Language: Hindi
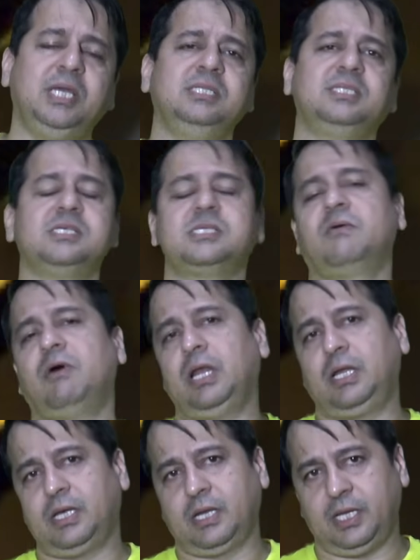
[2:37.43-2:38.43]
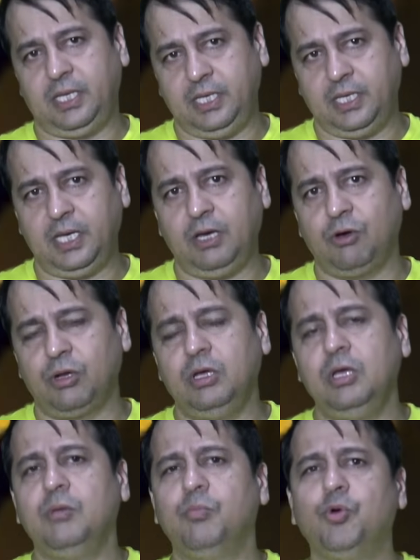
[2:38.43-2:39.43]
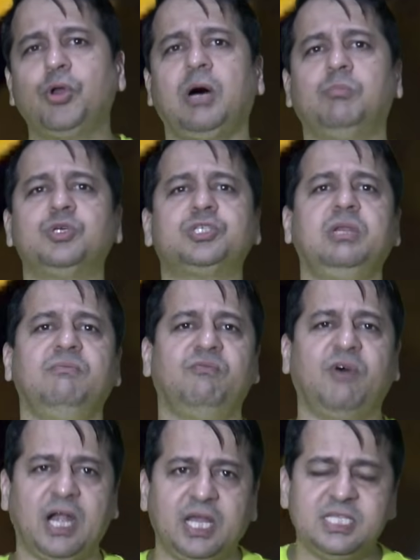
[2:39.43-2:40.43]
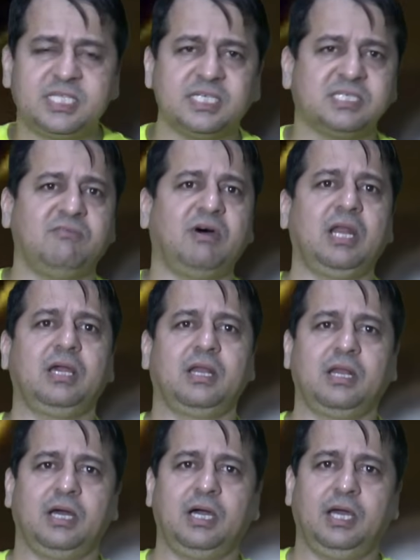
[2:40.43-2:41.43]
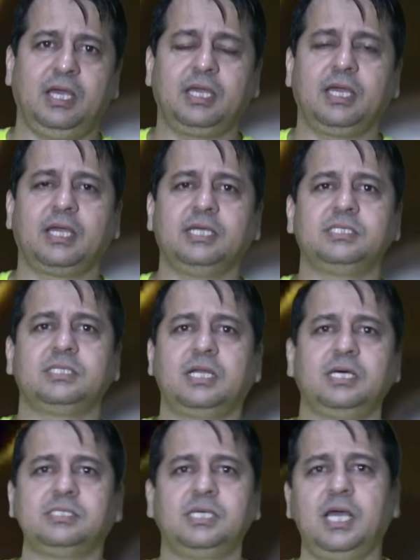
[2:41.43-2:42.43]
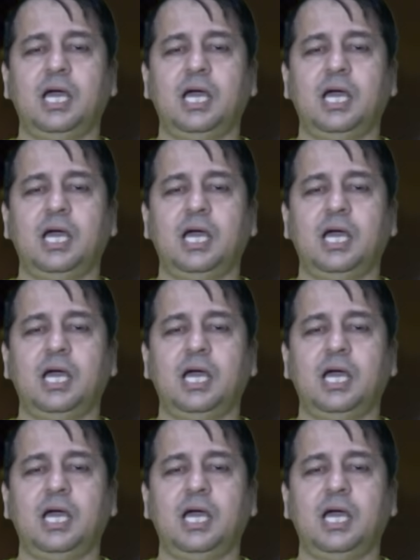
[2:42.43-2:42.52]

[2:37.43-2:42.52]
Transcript: इनसे सवाल कर रही है और पूरा मुस्लिम वर्ल्ड इनसे सवाल कर रहा है कि किस तरह से